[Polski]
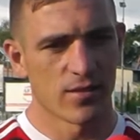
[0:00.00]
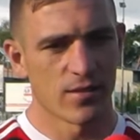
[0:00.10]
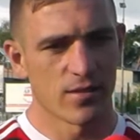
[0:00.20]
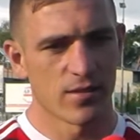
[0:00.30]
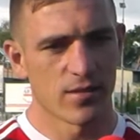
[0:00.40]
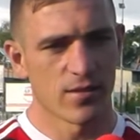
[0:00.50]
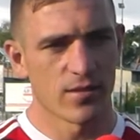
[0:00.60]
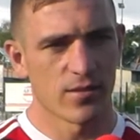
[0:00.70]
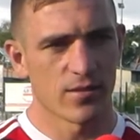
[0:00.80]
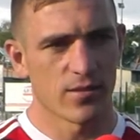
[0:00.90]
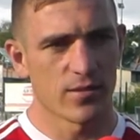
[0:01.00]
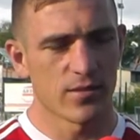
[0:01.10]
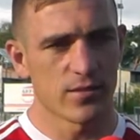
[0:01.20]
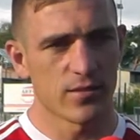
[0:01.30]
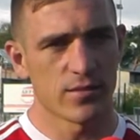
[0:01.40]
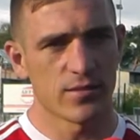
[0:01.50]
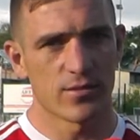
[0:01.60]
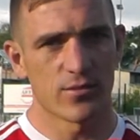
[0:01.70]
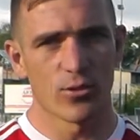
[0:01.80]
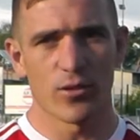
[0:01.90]
i dość gładko. Yy,
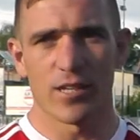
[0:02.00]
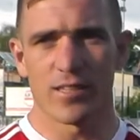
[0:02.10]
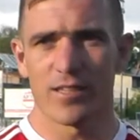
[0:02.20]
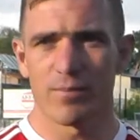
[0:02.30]
no nie,